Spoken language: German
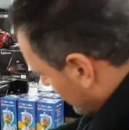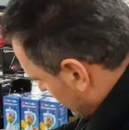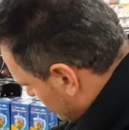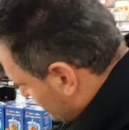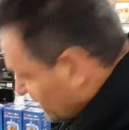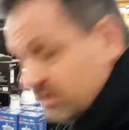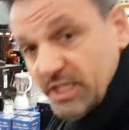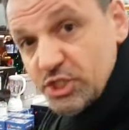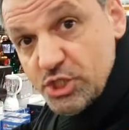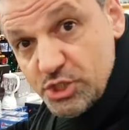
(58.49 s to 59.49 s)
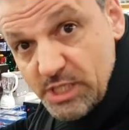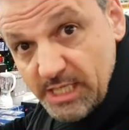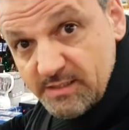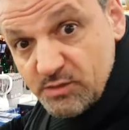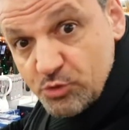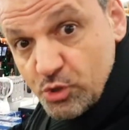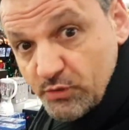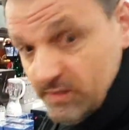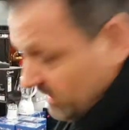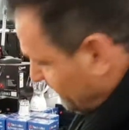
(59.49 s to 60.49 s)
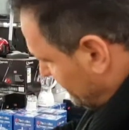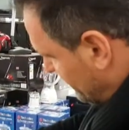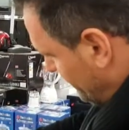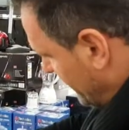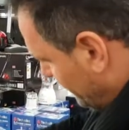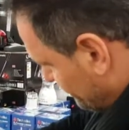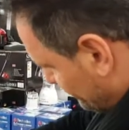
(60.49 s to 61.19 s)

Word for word: Äh, zu den technischen Daten zum Schluss nachher ein bisschen mehr.